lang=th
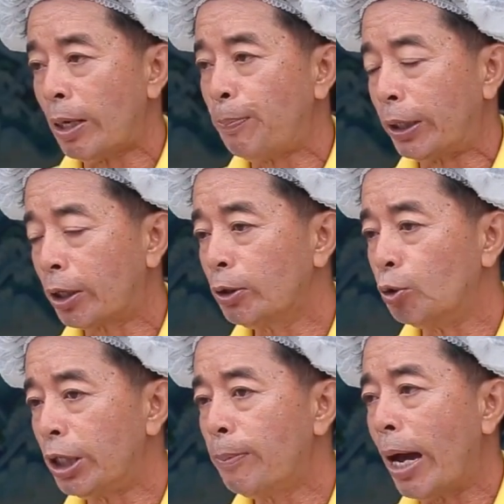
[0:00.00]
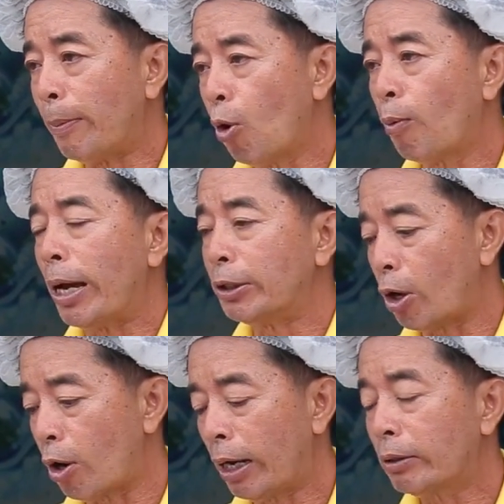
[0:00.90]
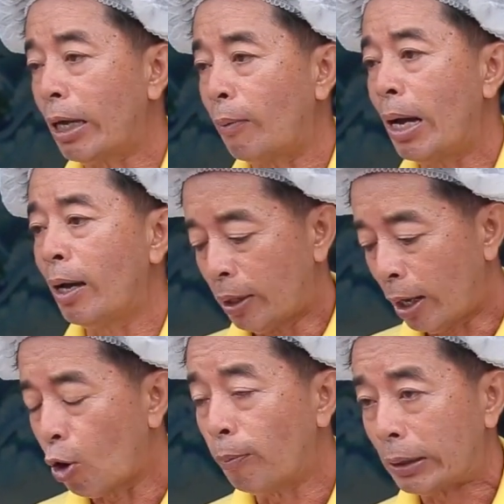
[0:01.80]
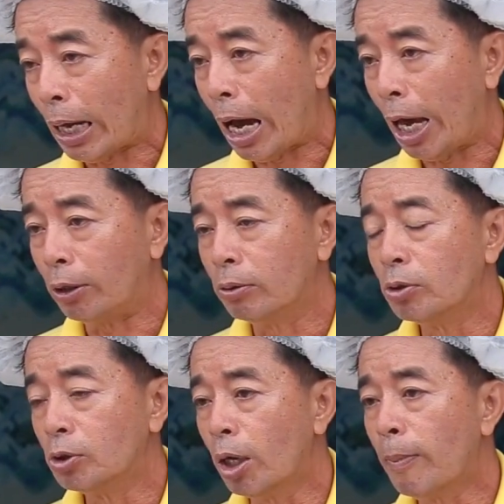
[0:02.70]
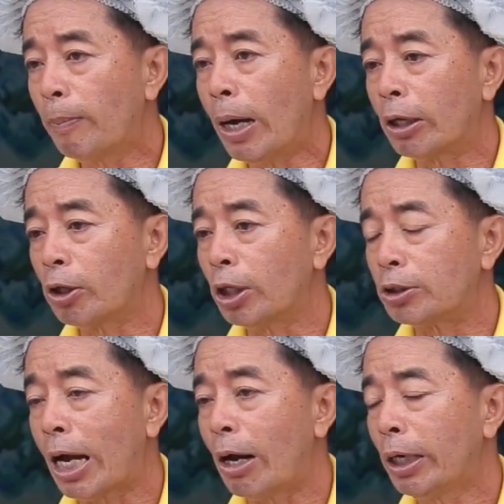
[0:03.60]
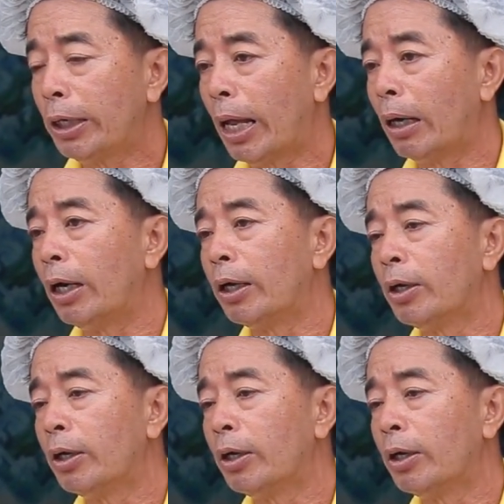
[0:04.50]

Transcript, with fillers: พอจะปิดก็อยู่ที่บ่ายโมงบ่ายสองแล้วแต่ว่าถ้าคนมาทานเยอะมากๆตั้งแต่เช้าแน่นๆ เล